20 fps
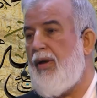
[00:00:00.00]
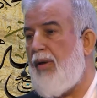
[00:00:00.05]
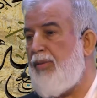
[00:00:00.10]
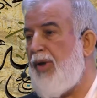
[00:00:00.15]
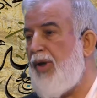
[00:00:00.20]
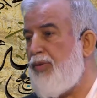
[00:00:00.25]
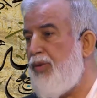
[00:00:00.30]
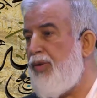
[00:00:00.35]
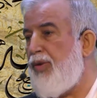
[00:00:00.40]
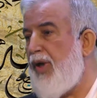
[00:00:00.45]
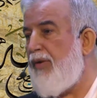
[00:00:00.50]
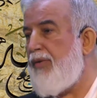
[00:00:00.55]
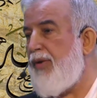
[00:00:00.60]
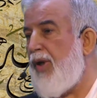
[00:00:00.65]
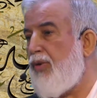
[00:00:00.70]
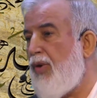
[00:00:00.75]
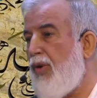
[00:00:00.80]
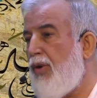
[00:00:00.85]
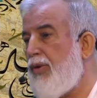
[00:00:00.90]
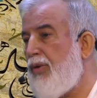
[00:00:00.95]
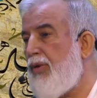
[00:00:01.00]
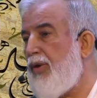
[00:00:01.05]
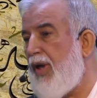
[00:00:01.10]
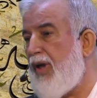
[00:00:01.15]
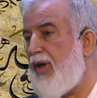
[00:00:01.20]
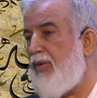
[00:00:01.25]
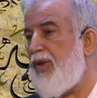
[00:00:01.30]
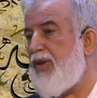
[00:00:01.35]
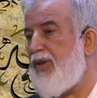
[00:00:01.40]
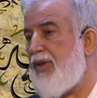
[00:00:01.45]
Ama dünyevi
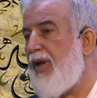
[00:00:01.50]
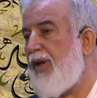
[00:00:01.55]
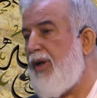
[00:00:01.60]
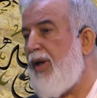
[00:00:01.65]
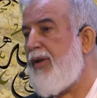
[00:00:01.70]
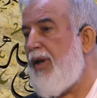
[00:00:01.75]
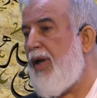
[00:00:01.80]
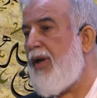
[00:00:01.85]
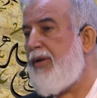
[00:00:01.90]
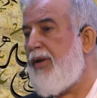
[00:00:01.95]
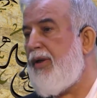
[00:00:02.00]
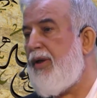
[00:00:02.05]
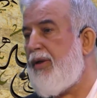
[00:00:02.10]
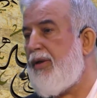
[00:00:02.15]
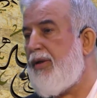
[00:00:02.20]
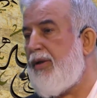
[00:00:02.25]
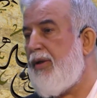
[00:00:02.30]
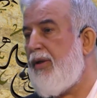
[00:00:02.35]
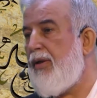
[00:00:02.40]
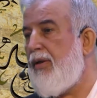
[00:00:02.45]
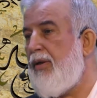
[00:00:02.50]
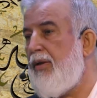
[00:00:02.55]
korkularımız ne kadar girdi?